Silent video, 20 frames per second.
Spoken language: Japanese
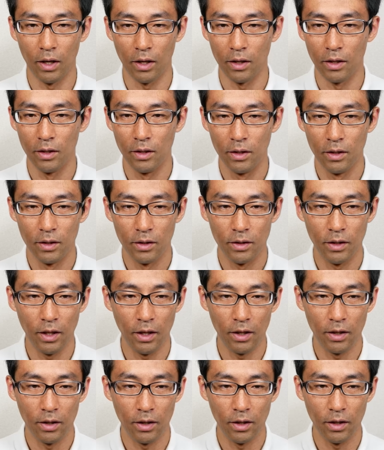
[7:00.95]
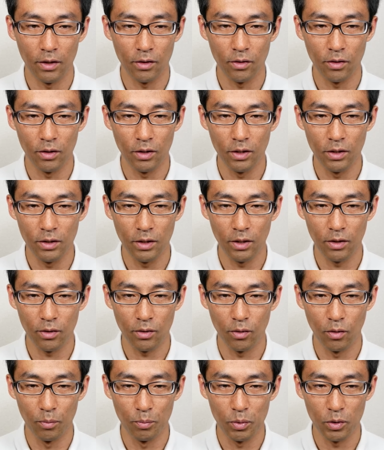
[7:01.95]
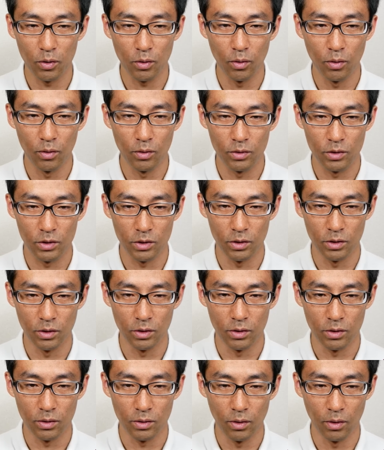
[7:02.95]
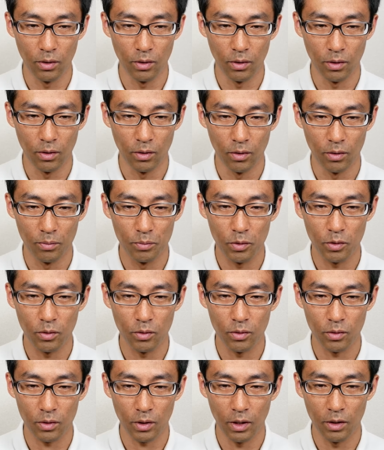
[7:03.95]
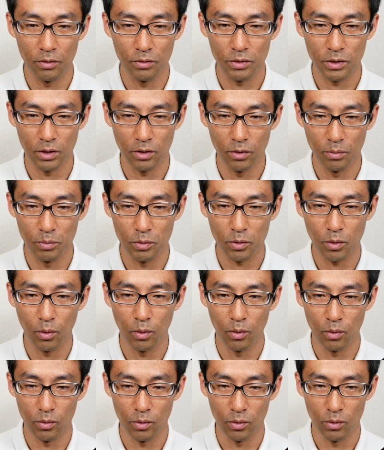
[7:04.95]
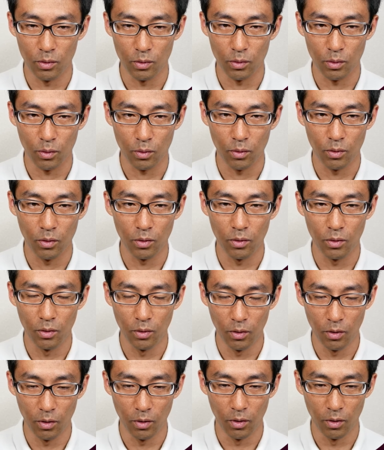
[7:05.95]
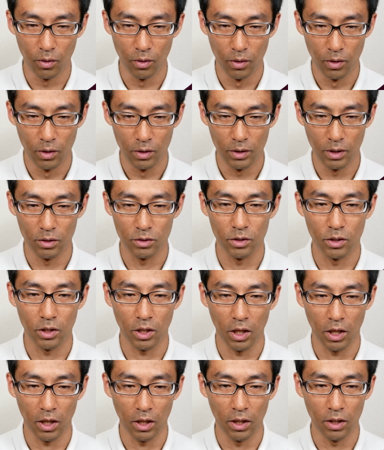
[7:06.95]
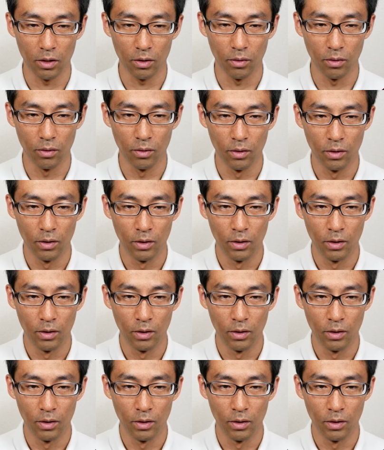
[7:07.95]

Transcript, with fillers: はい。で、えっ、ー、と、インデントのオプコーズと、オプコードとアンフィシャルオプコードのところを直さなきゃいけないと。